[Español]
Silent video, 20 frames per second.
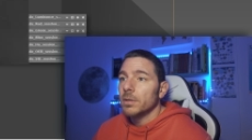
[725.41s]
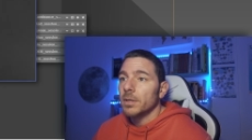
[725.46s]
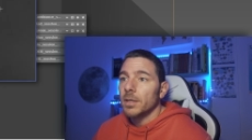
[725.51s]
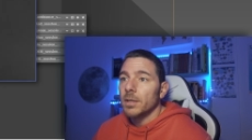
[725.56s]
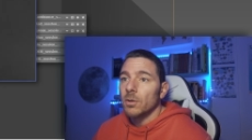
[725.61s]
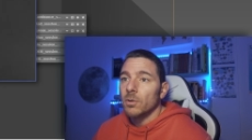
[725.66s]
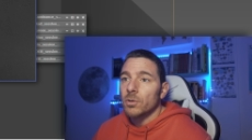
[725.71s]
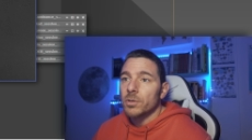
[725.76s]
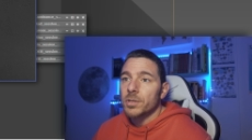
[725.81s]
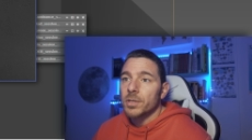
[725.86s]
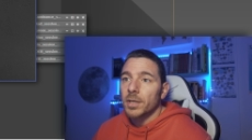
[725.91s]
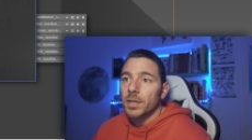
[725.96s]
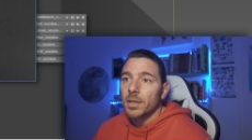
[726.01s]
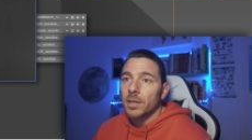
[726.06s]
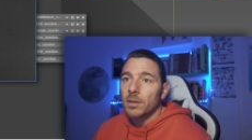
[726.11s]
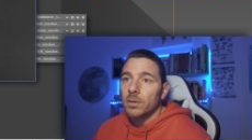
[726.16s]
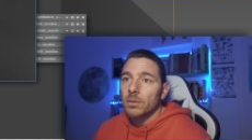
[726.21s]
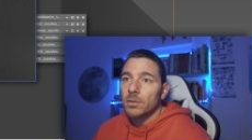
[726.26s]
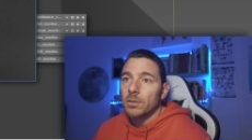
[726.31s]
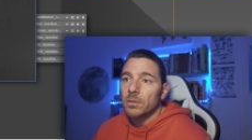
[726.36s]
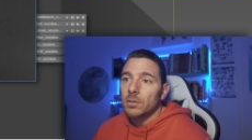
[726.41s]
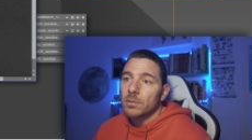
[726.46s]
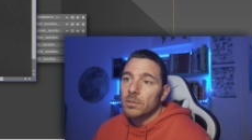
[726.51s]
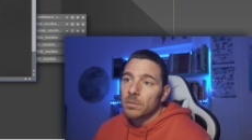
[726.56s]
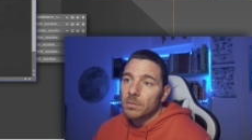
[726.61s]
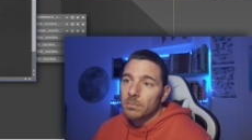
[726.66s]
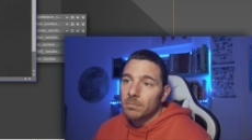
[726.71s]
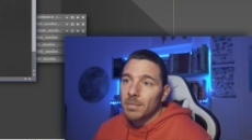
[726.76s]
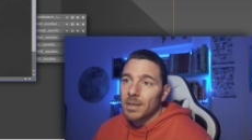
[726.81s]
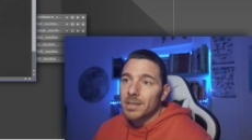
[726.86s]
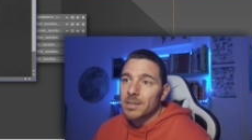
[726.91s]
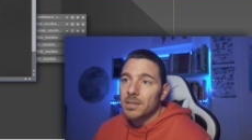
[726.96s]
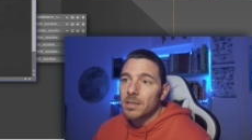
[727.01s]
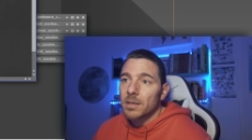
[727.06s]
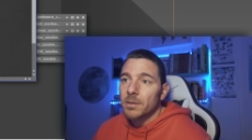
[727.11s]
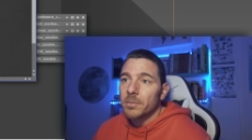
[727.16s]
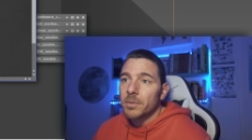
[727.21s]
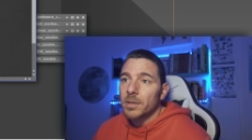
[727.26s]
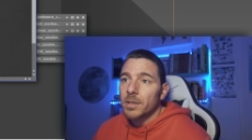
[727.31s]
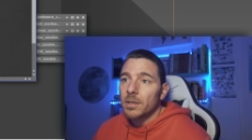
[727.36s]
el oxígeno más
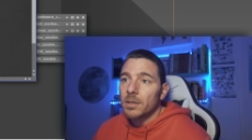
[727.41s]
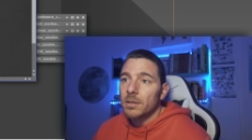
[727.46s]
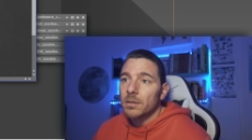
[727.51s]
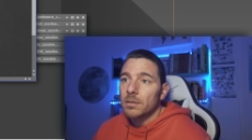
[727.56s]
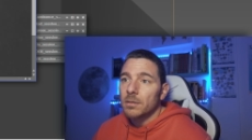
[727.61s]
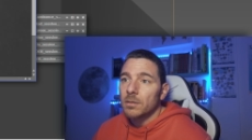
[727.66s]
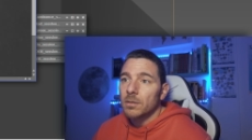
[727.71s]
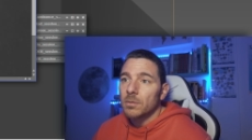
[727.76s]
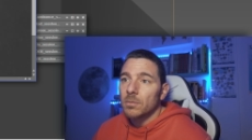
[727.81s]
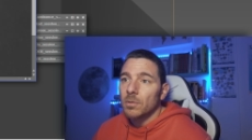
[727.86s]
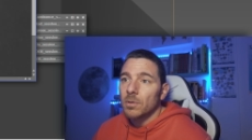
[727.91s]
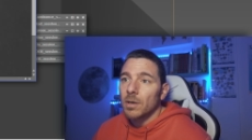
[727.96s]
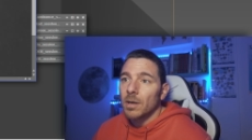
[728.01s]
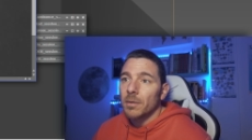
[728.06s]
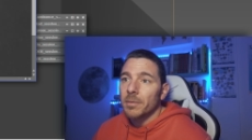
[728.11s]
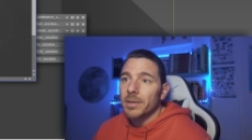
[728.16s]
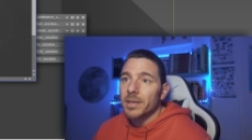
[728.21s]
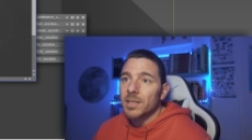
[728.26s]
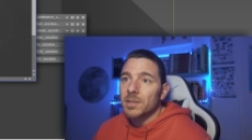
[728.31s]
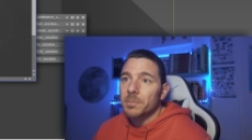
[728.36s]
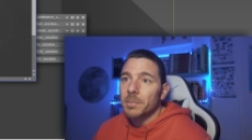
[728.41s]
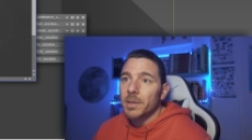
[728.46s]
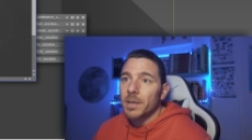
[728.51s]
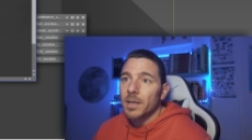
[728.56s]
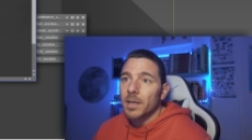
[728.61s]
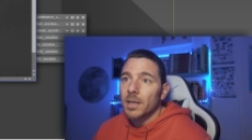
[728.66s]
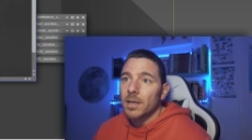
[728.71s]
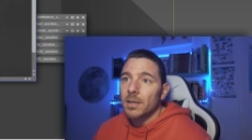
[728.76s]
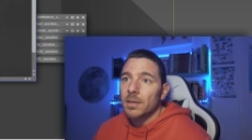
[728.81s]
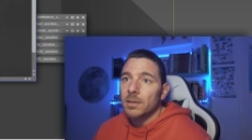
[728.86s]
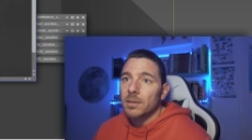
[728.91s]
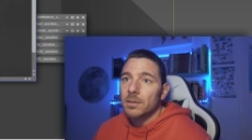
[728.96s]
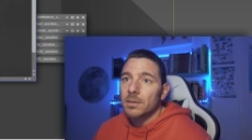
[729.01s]
débil, como cabría esperar,